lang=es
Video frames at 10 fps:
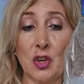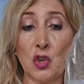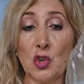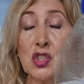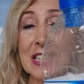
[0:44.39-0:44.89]

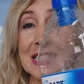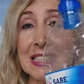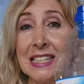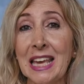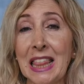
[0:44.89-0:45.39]
no sé
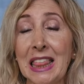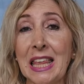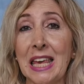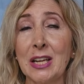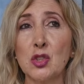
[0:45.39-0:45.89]
si es del